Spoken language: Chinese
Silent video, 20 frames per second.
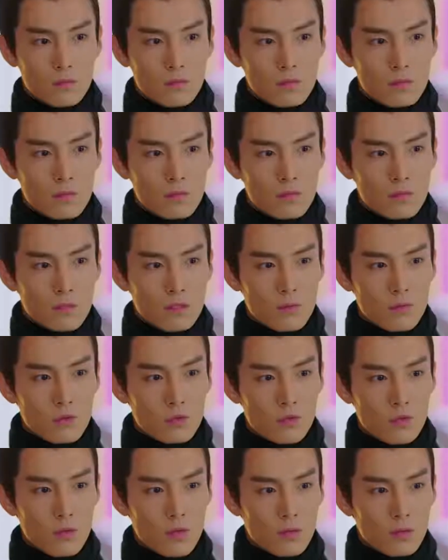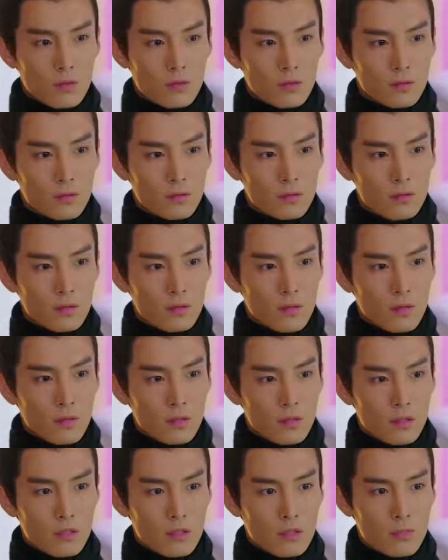这么说，你是
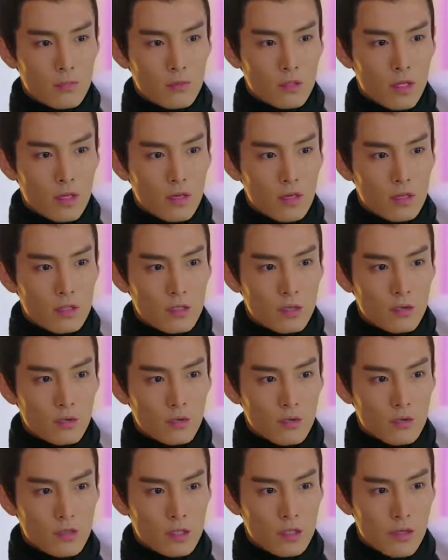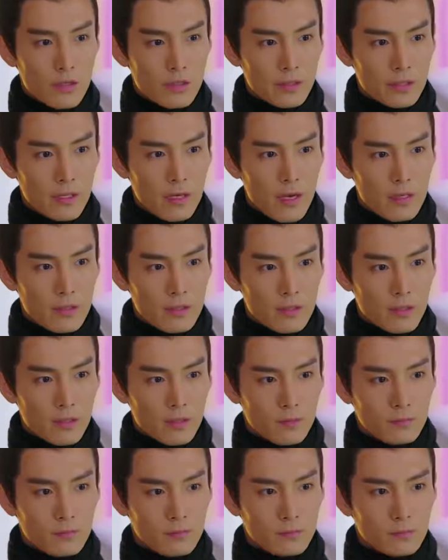不想和朕共同生养一个孩子？
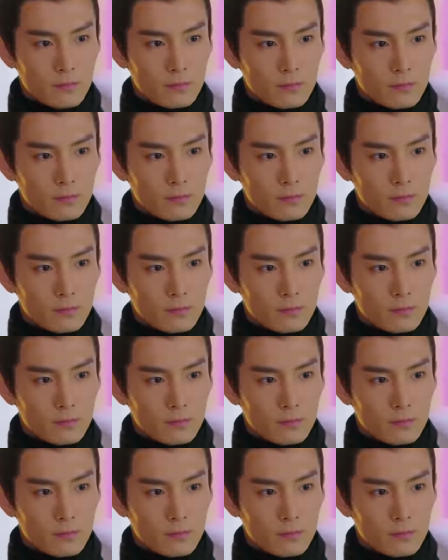这不是